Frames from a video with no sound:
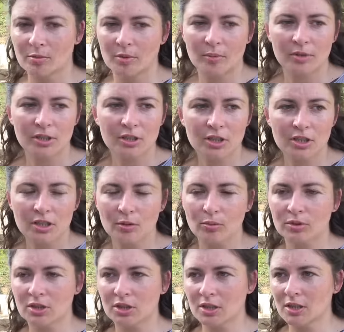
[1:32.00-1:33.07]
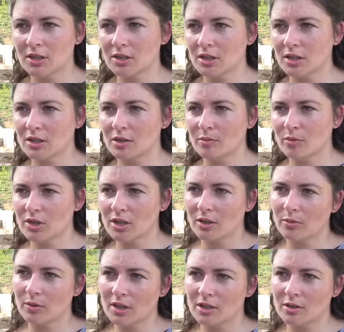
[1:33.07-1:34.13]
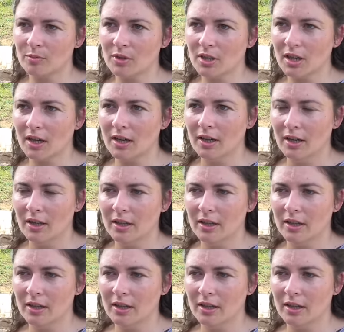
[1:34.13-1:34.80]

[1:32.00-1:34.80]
Czy mam liczyć na łód szczęścia, że może akurat żmija